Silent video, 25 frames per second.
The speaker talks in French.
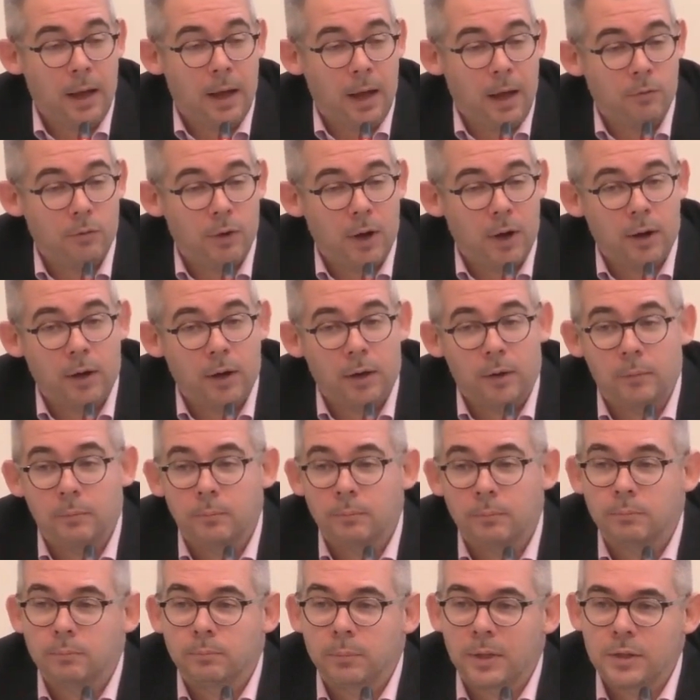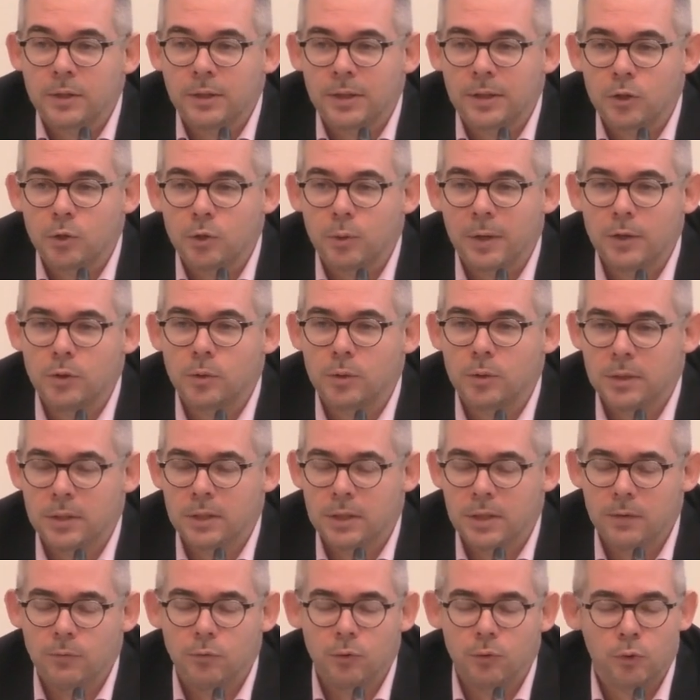avoir une présentation
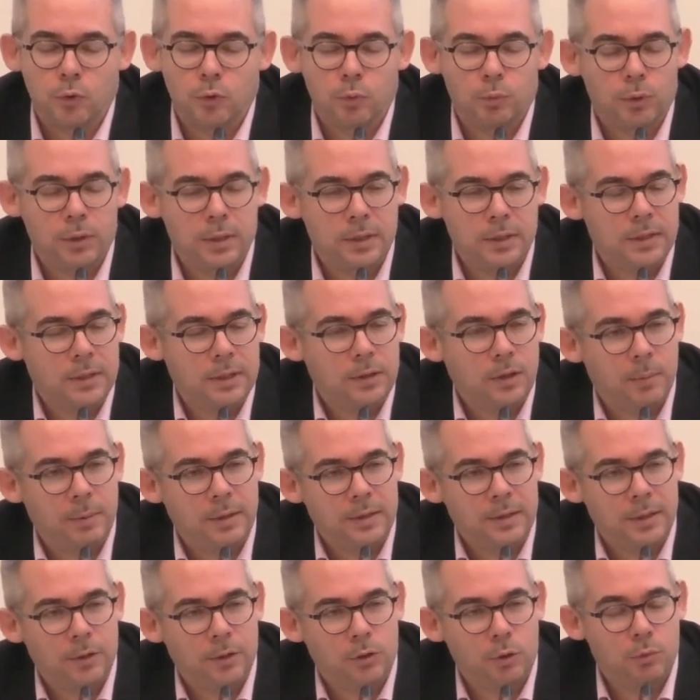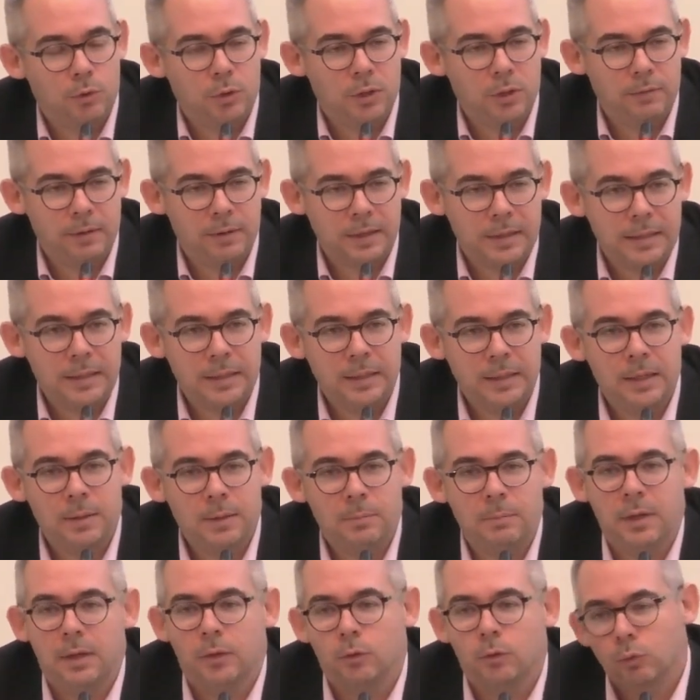exhaustive de nos politiques en matière de biodiversité,
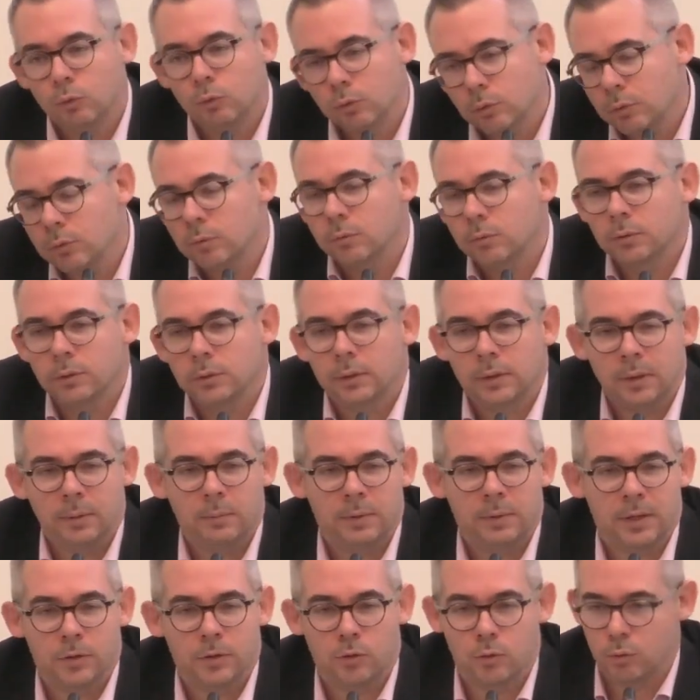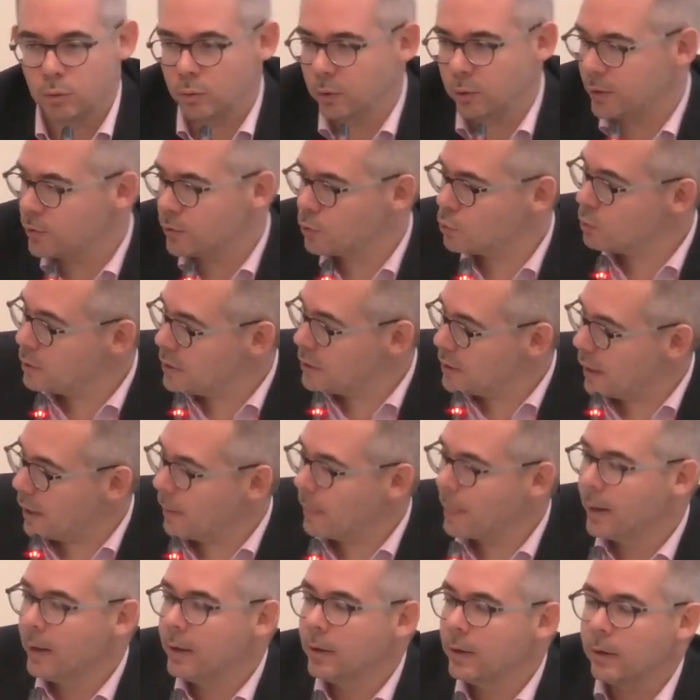mais donc on est bien sûr un soutien
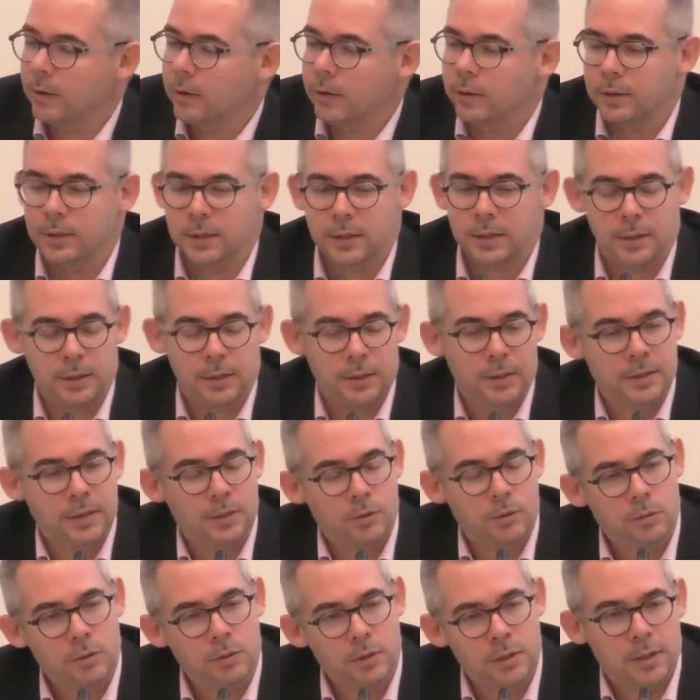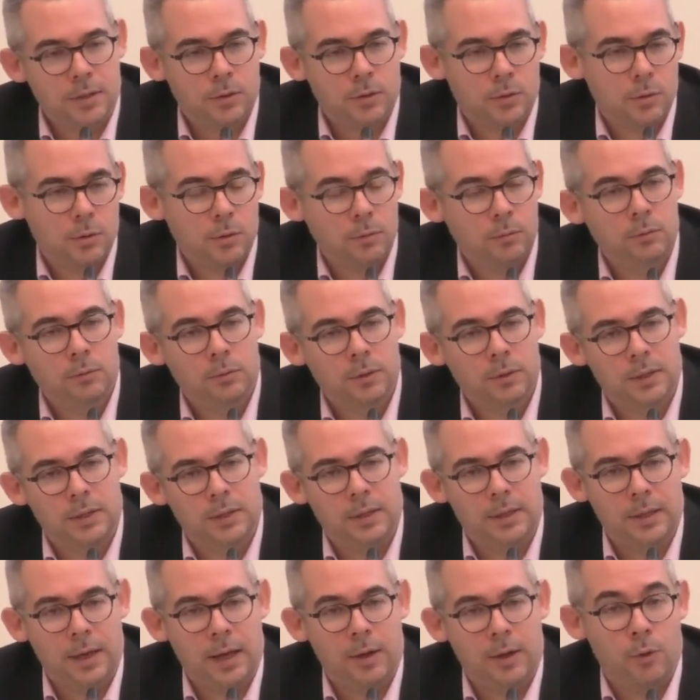euh, des, associations
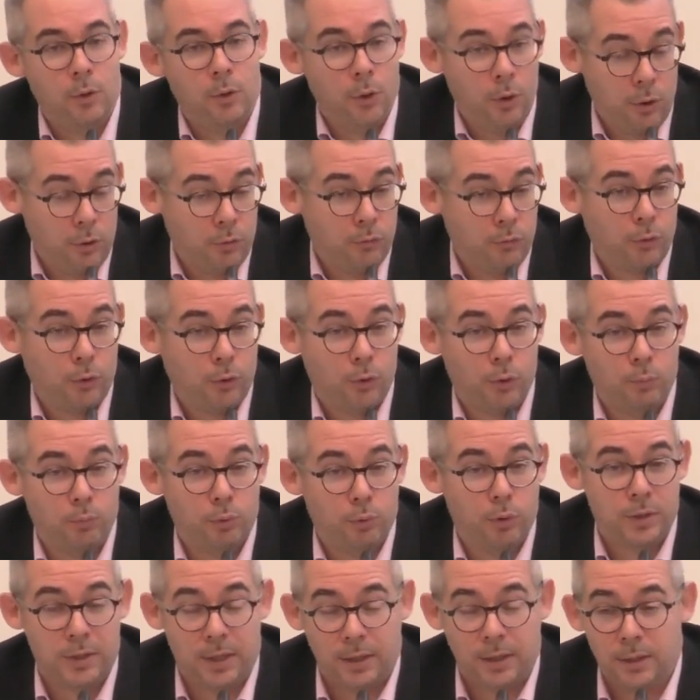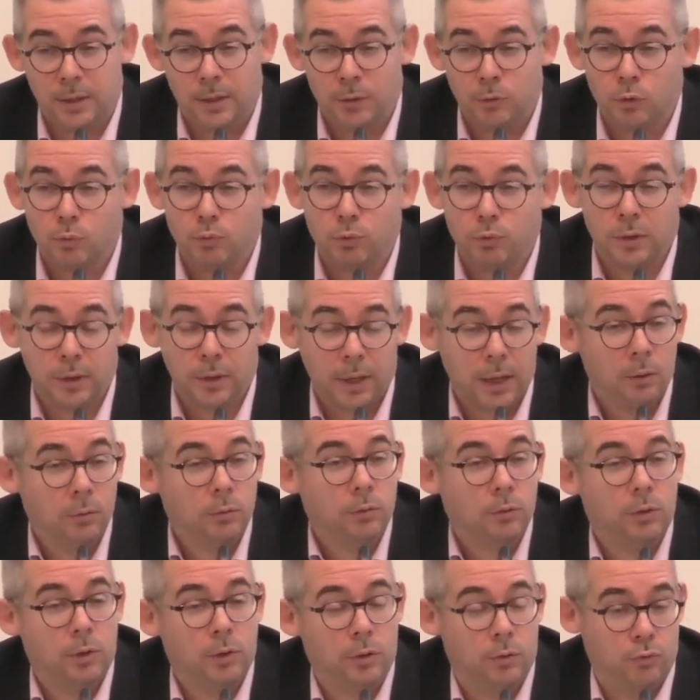qui œuvrent pour certaines depuis très
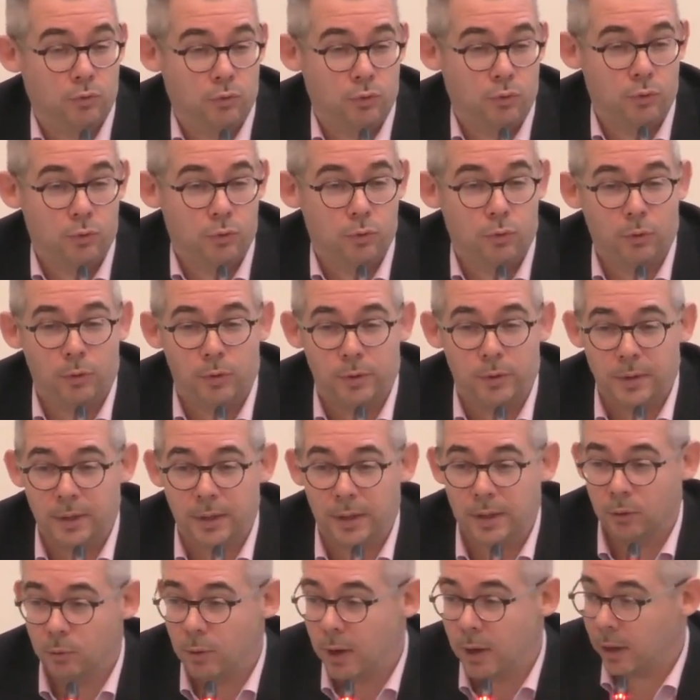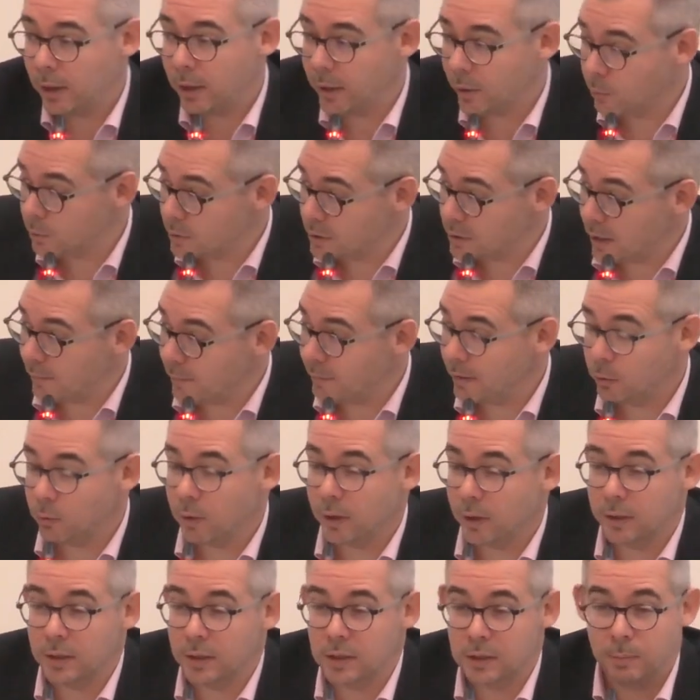longtemps sur le territoire. Les
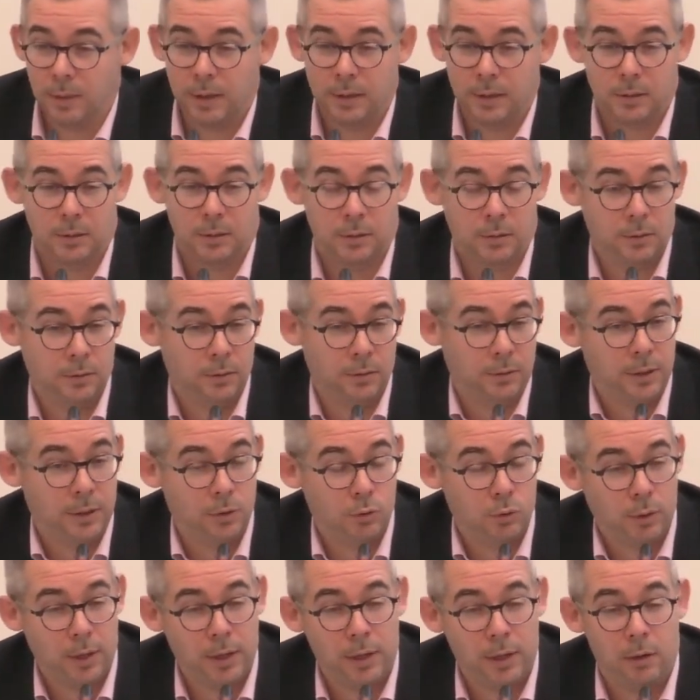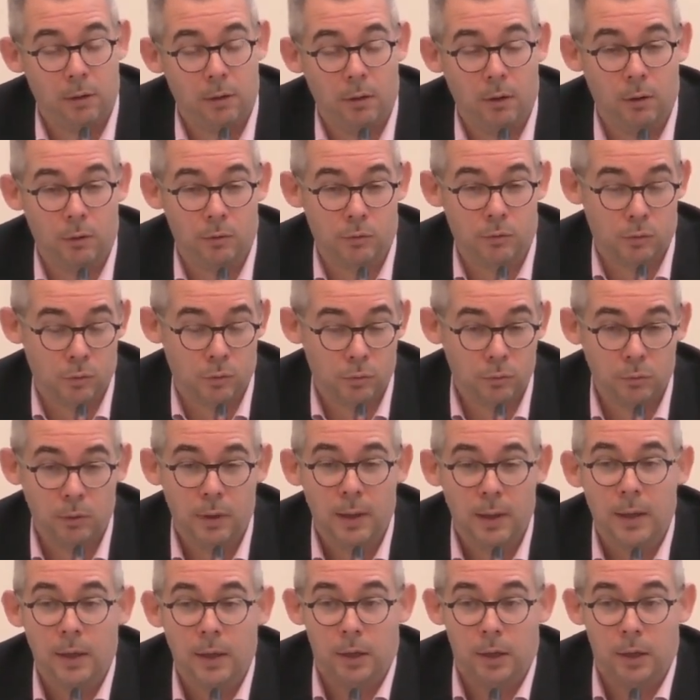conservatoires d'espaces naturels en sont.